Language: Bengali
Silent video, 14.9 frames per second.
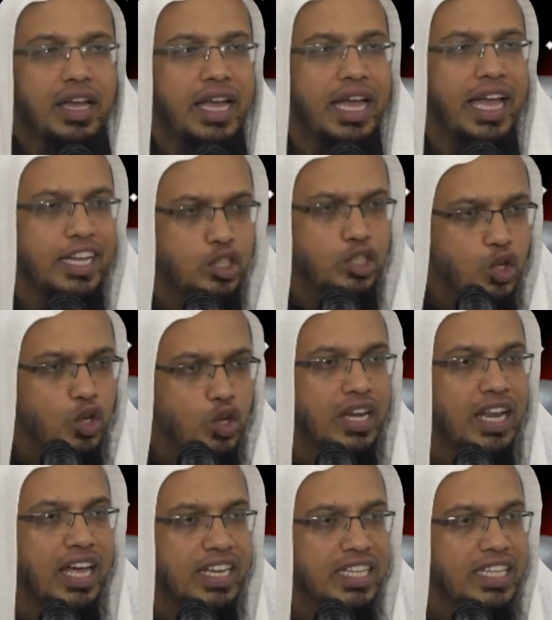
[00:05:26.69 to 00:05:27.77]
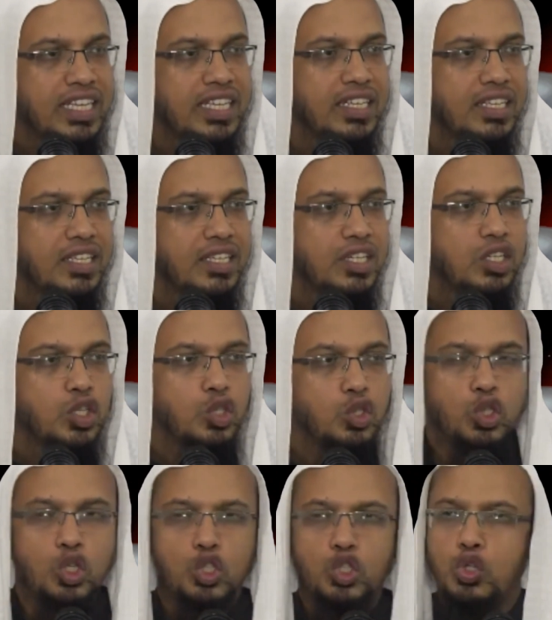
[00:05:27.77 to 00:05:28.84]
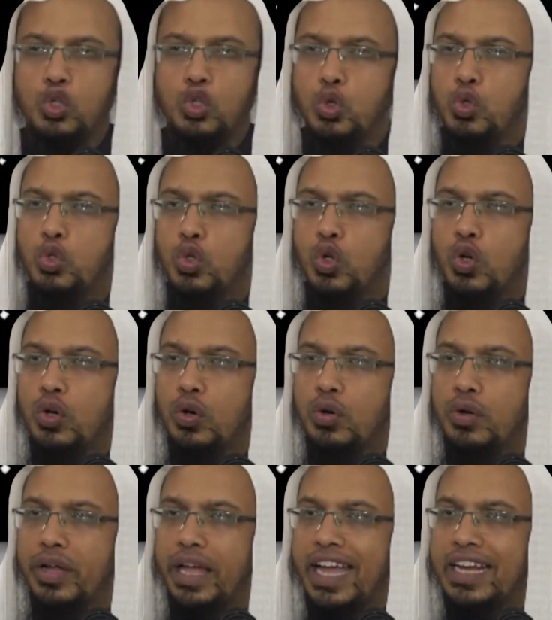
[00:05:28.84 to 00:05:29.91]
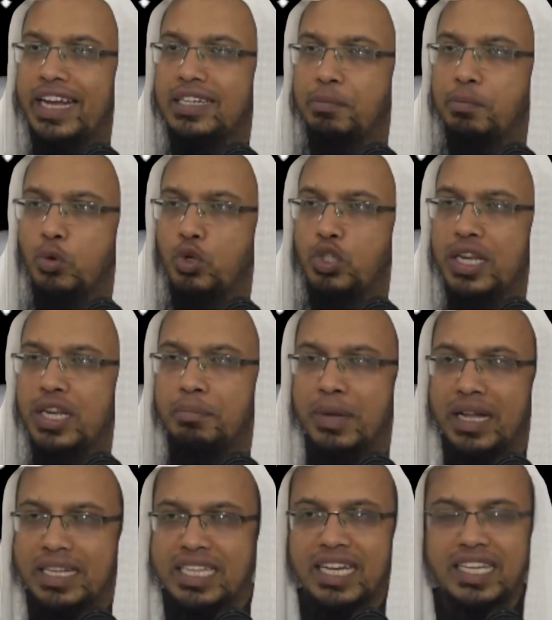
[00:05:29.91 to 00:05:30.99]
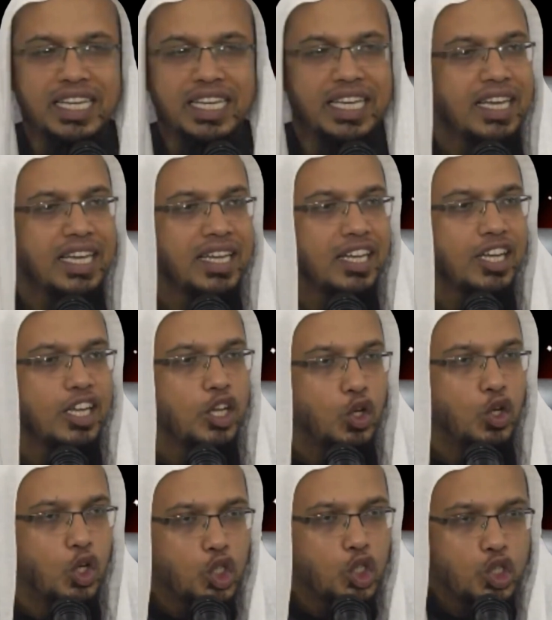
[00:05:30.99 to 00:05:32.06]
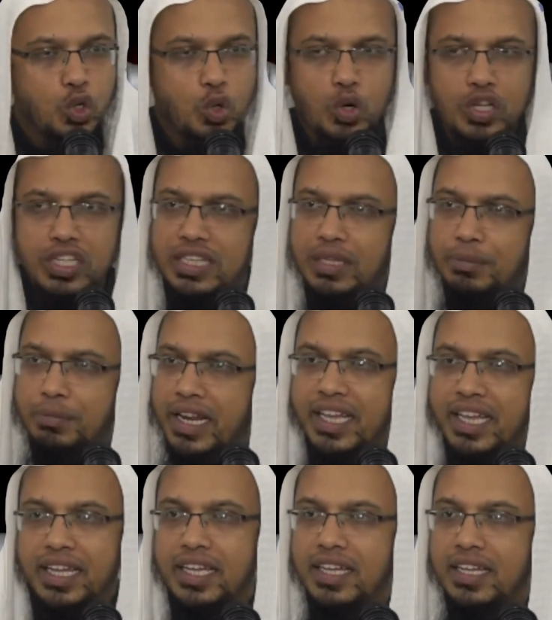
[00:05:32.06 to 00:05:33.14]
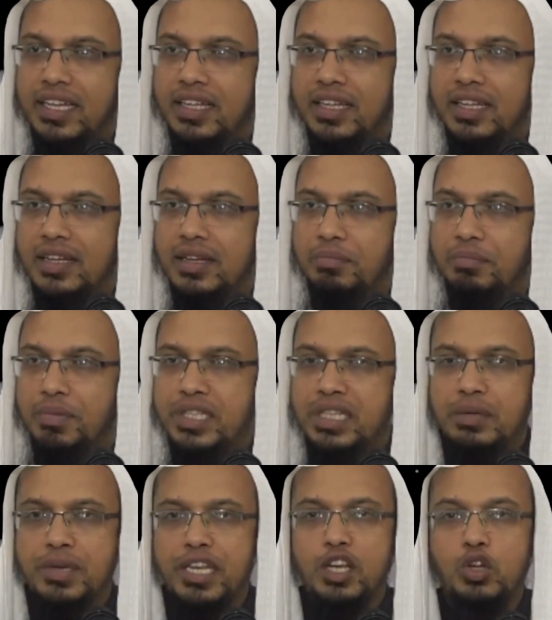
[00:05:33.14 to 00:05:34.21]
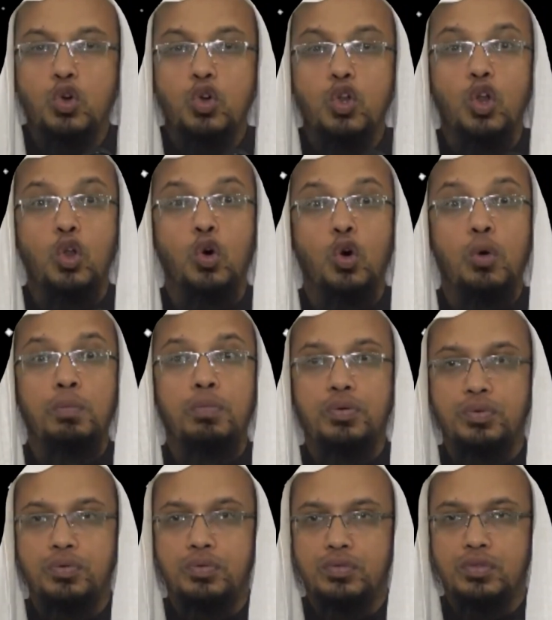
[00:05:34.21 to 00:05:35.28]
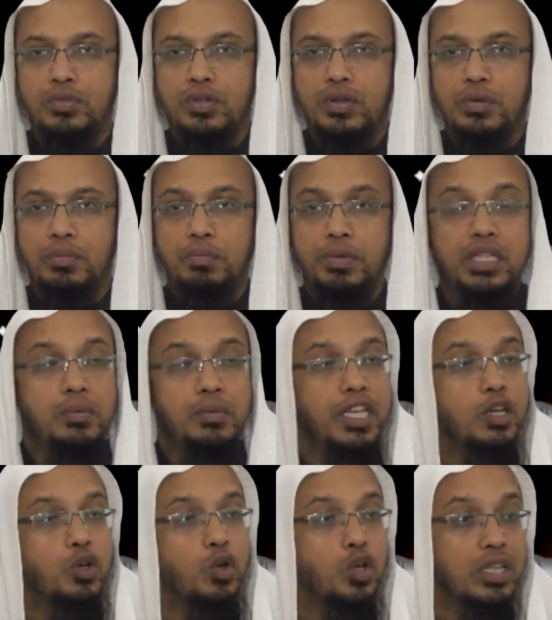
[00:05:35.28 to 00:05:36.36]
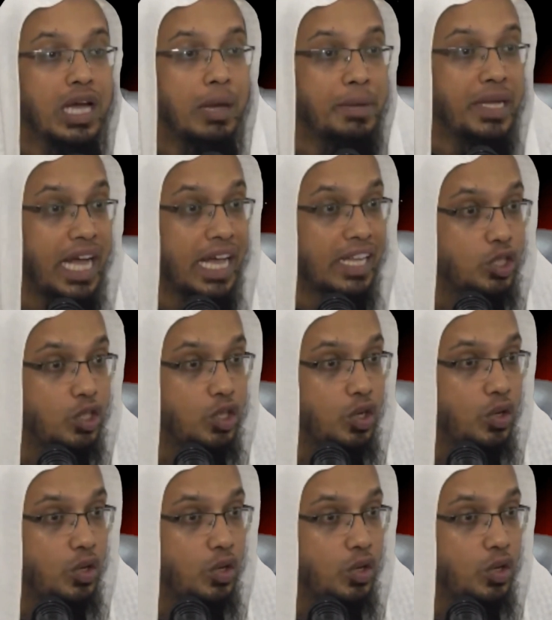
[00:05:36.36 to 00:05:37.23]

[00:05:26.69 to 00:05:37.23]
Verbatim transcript: একজন নারী যত দ্রুত একটা পুরুষের মাথাকে নষ্ট করে দিতে পারে পৃথিবীর কোনো লোভ পৃথিবীর কোনো দামি খাদ্য